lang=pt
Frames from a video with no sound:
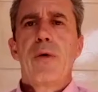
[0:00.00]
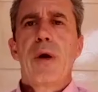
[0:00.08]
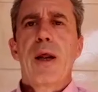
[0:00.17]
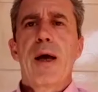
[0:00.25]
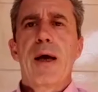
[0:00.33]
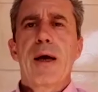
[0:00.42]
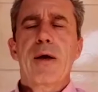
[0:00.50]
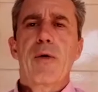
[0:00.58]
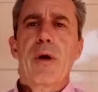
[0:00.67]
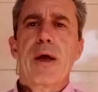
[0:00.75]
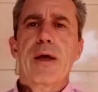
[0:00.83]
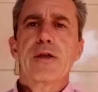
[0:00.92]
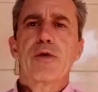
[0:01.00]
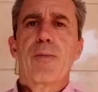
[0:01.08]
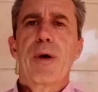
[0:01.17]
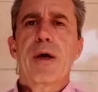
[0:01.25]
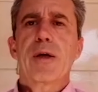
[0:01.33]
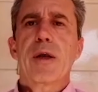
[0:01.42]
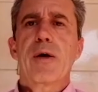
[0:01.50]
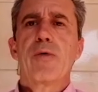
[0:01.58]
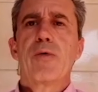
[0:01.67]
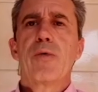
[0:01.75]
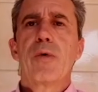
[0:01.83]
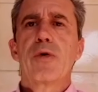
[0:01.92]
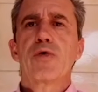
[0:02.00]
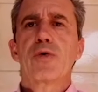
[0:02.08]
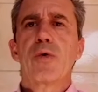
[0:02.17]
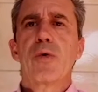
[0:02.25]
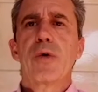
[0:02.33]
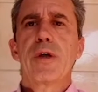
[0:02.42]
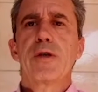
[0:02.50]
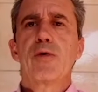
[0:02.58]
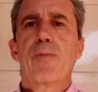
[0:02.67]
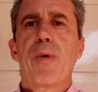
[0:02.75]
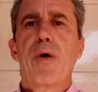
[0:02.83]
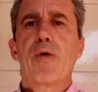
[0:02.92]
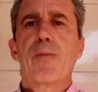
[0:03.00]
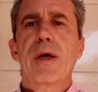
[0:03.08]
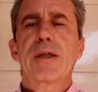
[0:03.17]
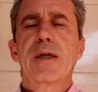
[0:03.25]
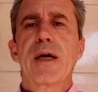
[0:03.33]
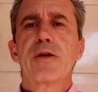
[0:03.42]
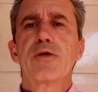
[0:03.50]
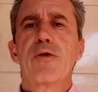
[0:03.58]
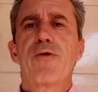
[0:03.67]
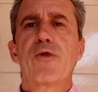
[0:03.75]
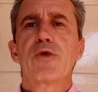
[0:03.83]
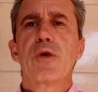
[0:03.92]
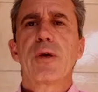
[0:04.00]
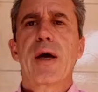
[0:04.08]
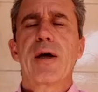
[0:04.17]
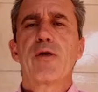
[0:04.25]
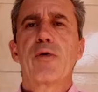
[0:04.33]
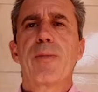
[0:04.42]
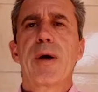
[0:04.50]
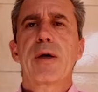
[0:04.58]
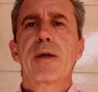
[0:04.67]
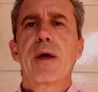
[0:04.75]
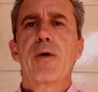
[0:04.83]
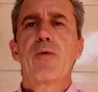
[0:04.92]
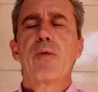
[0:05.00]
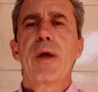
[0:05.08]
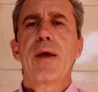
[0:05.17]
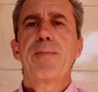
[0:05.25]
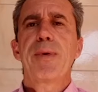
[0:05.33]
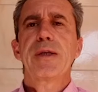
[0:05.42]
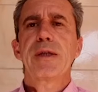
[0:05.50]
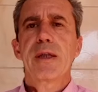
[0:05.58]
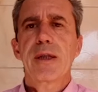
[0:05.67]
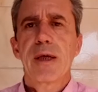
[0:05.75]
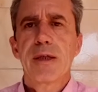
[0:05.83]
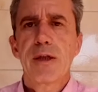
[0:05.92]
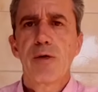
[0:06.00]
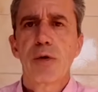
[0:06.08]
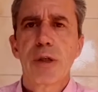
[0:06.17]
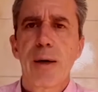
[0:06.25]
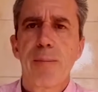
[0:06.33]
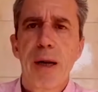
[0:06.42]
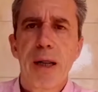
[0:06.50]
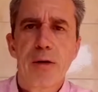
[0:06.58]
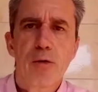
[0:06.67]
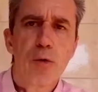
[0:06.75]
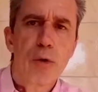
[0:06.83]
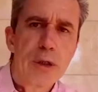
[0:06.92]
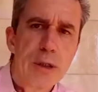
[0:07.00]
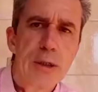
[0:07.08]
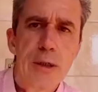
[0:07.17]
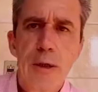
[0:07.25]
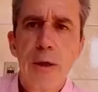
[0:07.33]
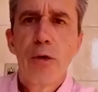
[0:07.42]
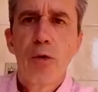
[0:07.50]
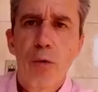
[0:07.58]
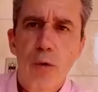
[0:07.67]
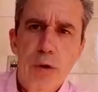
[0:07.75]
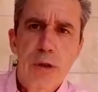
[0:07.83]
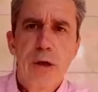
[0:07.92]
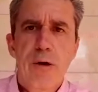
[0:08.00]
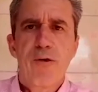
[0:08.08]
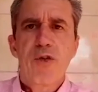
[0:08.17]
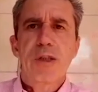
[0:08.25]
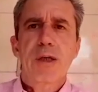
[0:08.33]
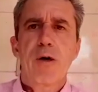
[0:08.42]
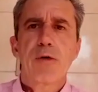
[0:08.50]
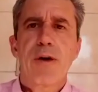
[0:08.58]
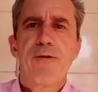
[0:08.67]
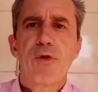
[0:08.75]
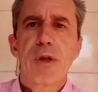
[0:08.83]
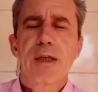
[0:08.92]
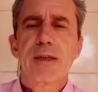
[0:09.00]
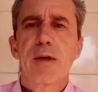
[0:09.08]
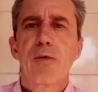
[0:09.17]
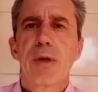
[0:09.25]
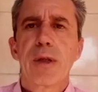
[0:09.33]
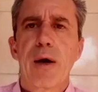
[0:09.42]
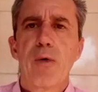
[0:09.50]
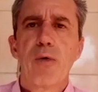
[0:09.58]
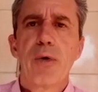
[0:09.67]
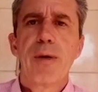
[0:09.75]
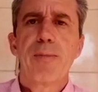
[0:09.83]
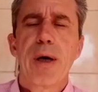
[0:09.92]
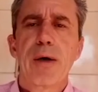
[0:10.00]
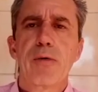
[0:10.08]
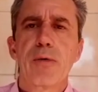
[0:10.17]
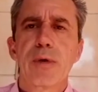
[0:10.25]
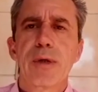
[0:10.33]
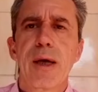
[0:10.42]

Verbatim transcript: Olá, colegas do Banco Itaú. Eu sou Onísio Paulo Machado, sou funcionário do Banco Itaú e representante dos trabalhadores no Conselho Fiscal da Fundação Itaú Unibanco.